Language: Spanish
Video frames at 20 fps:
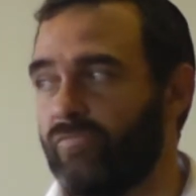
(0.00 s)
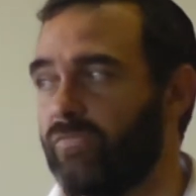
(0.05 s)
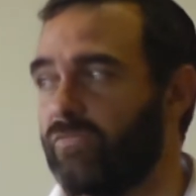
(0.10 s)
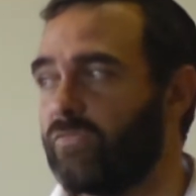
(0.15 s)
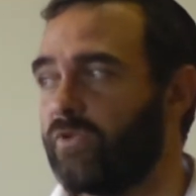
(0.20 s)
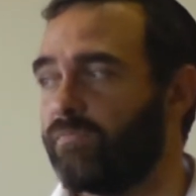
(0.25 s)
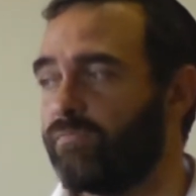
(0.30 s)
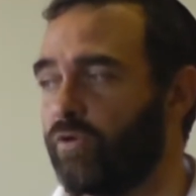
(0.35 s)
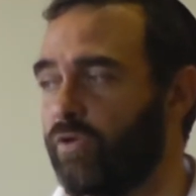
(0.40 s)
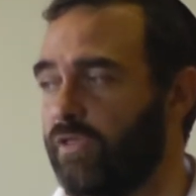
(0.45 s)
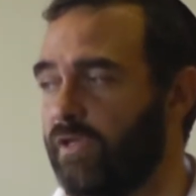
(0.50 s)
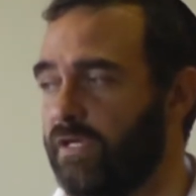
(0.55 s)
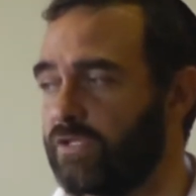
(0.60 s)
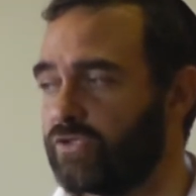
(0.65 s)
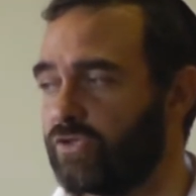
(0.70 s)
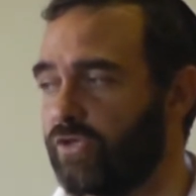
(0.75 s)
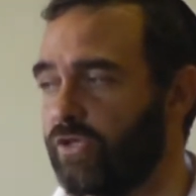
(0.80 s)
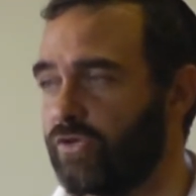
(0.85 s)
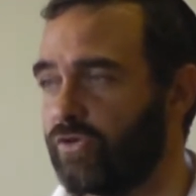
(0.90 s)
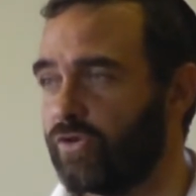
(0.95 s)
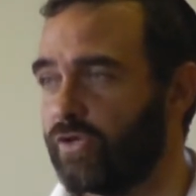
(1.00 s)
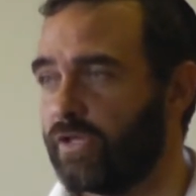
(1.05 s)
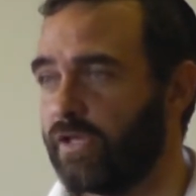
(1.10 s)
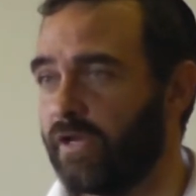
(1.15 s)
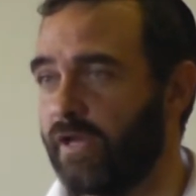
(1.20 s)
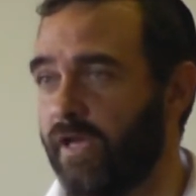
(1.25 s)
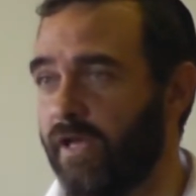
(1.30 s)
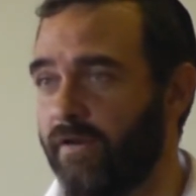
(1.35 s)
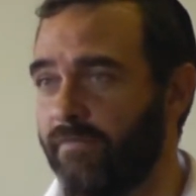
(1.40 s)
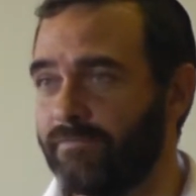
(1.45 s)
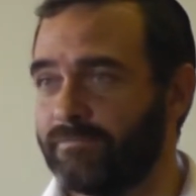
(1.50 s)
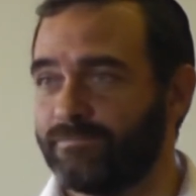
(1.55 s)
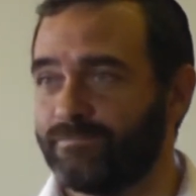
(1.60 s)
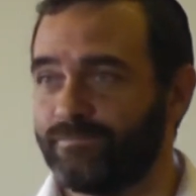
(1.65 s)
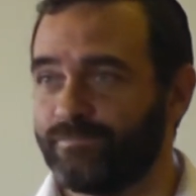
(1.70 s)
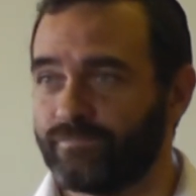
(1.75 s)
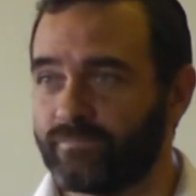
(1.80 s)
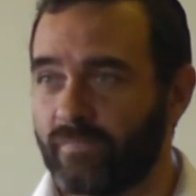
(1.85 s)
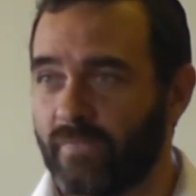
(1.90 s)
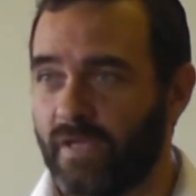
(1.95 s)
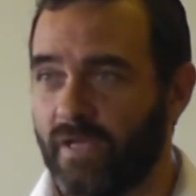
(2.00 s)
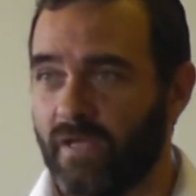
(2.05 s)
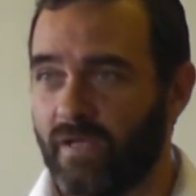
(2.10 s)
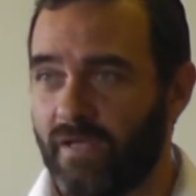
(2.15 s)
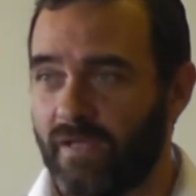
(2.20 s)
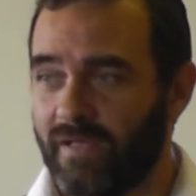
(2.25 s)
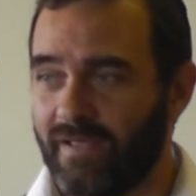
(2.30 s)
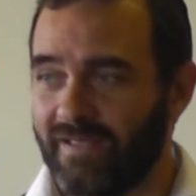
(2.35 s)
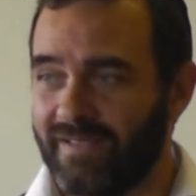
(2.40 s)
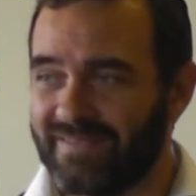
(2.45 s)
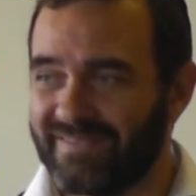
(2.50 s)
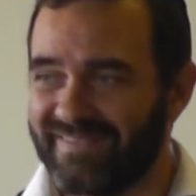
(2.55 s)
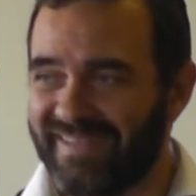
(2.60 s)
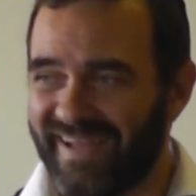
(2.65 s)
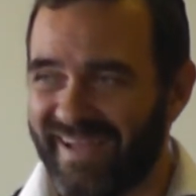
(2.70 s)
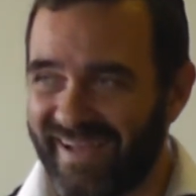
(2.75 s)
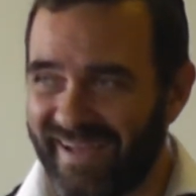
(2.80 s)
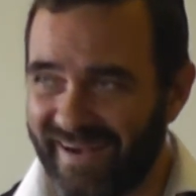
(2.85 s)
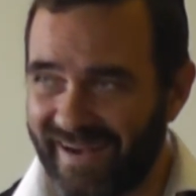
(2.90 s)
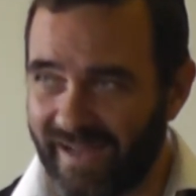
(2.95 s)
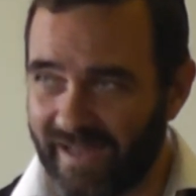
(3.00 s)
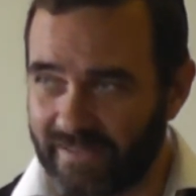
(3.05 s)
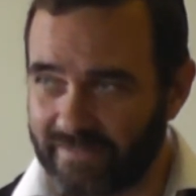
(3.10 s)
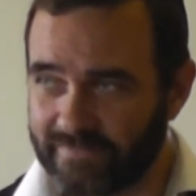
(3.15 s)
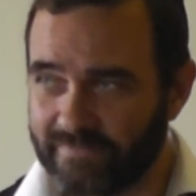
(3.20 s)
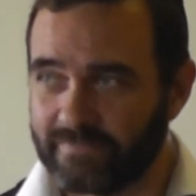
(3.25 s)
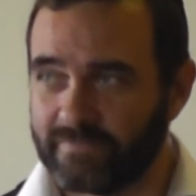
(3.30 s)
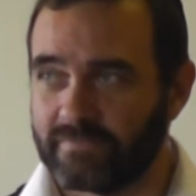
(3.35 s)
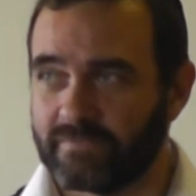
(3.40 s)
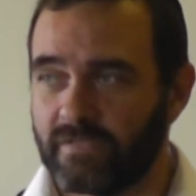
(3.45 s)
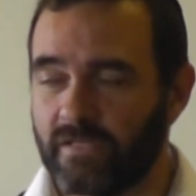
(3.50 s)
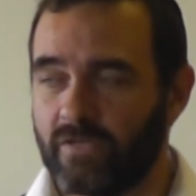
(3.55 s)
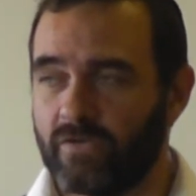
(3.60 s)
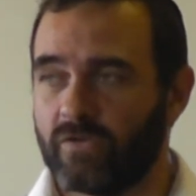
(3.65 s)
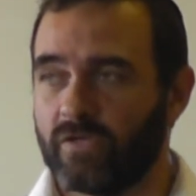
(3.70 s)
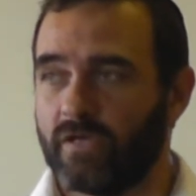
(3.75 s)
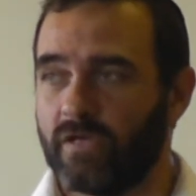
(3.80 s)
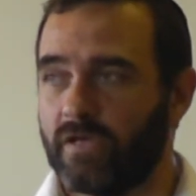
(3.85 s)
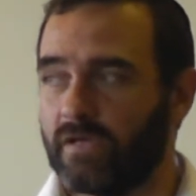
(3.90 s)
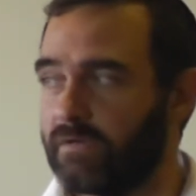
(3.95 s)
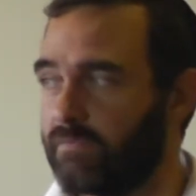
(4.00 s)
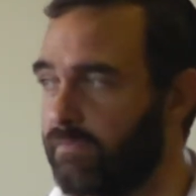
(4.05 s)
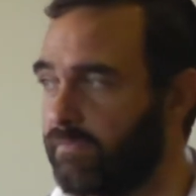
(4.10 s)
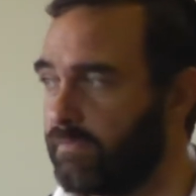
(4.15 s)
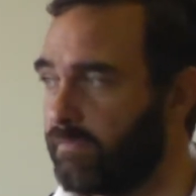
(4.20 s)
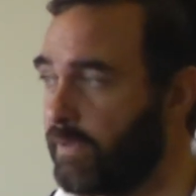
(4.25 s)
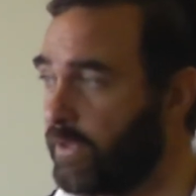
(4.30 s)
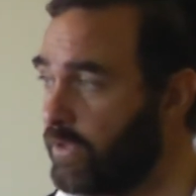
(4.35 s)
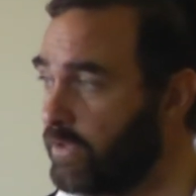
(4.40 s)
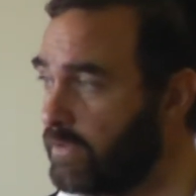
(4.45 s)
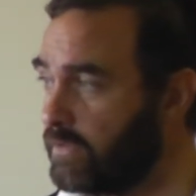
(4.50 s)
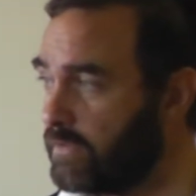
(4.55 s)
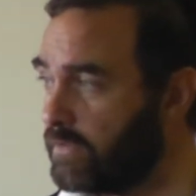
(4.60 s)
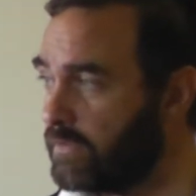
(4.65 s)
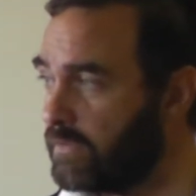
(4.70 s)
Después de eso tengo que tener Tahará. ¿Qué es lo que... perdón?